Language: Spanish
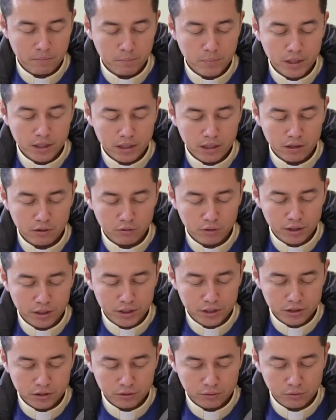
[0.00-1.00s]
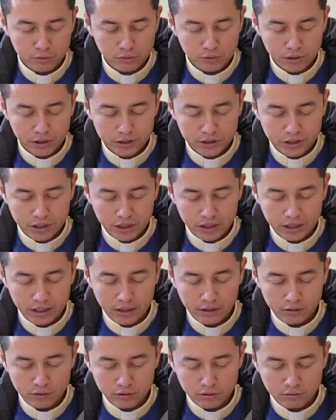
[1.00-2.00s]
Bendito eres tú que
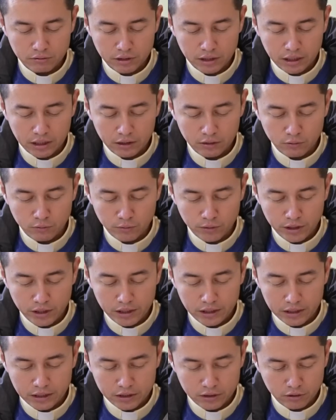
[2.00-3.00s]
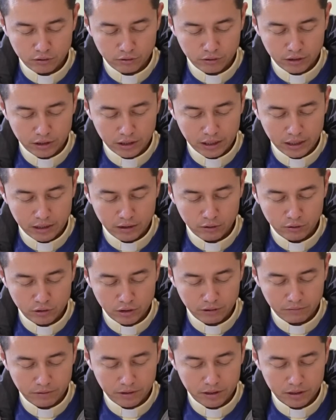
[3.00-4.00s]
sentado sobre querubines sondeas los
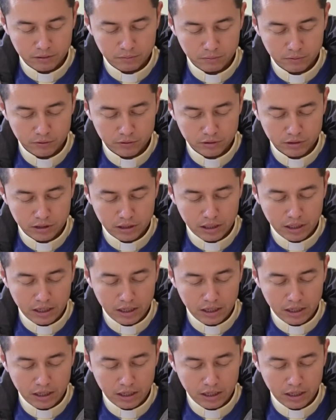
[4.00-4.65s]
abismos.